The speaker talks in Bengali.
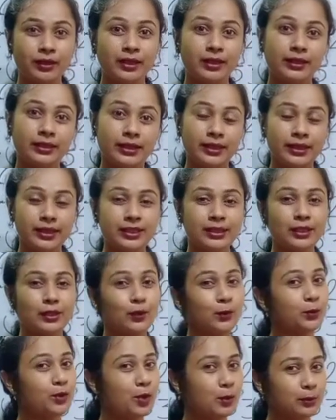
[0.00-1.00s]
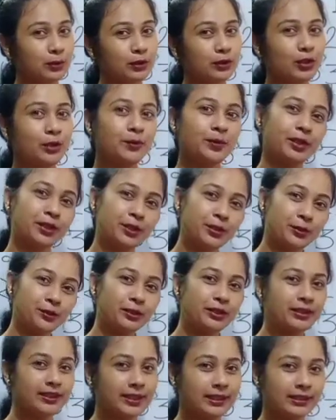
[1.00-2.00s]
ঠিক আছে তোমরা অবশ্যই
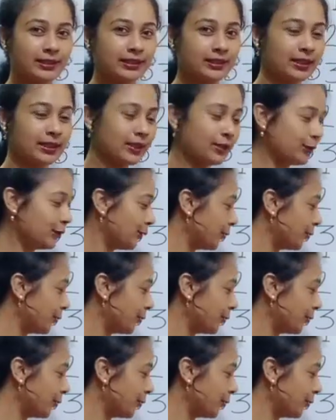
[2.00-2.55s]
ভিডিওগুলি দেখতে থাকো